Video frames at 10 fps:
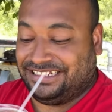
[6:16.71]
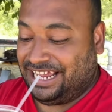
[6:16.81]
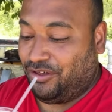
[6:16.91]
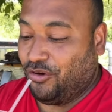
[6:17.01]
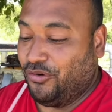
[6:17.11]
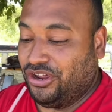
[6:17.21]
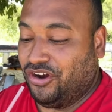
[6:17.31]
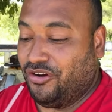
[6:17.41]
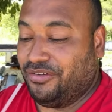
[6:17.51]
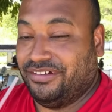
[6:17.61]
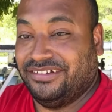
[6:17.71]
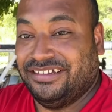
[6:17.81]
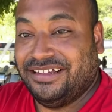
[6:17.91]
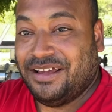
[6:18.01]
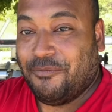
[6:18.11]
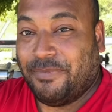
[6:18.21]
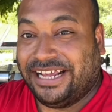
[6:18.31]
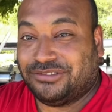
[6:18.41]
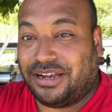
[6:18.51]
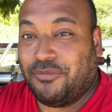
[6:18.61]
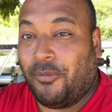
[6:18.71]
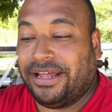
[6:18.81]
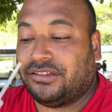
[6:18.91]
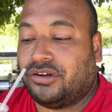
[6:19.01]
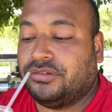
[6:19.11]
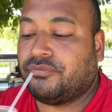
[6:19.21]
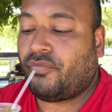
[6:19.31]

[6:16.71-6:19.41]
que don Julio me hizo al momento.